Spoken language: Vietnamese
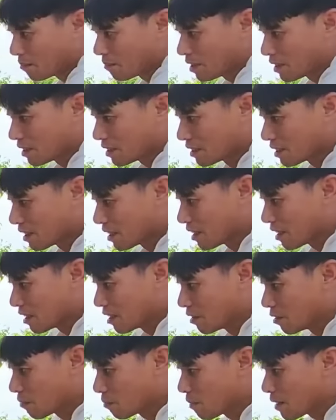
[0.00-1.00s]
mình à,
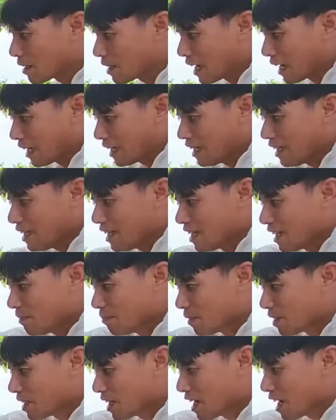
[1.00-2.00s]
lúc bắt đáy
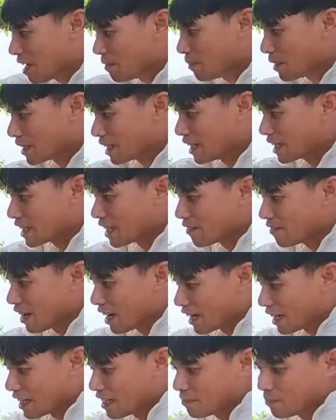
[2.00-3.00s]
vâng. mấy nghìn cây
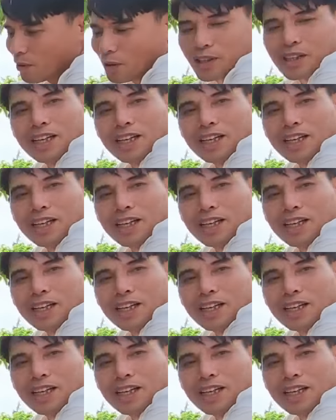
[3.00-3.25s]
vàng ấy, mọi